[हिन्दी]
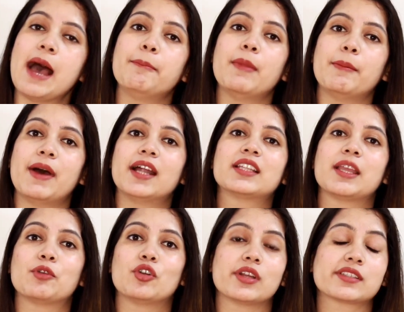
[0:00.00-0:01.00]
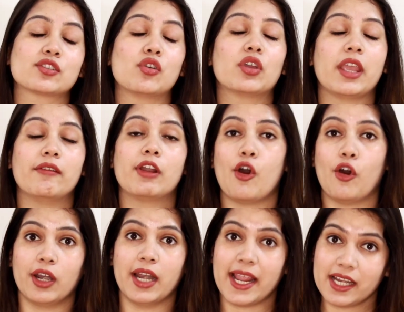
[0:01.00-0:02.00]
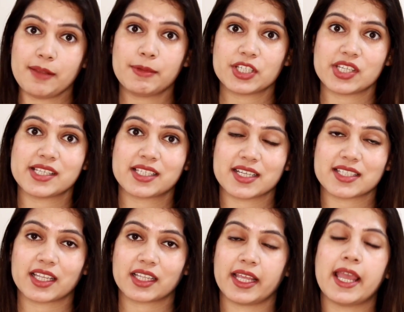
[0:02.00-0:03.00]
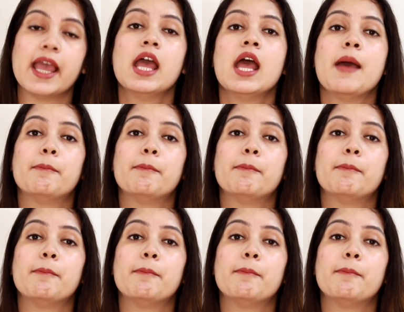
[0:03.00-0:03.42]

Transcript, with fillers: आप मामा के प्रोडक्ट्स को केवल ऑनलाइन ही परचेज कर सकते हैं